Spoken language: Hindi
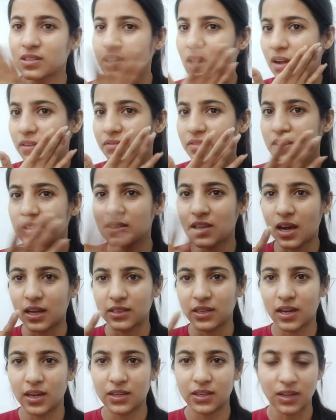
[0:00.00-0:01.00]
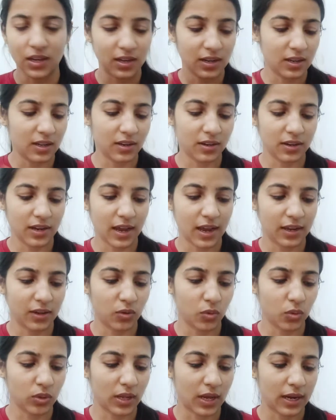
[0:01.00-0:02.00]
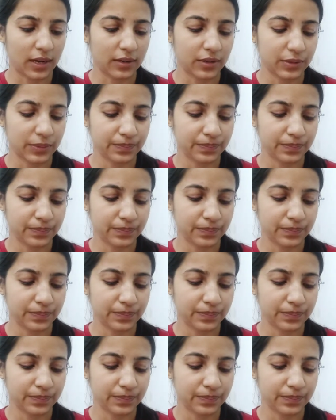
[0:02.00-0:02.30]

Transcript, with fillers: काफ़ी ज़्यादा डल लग रहा है आई नो दैट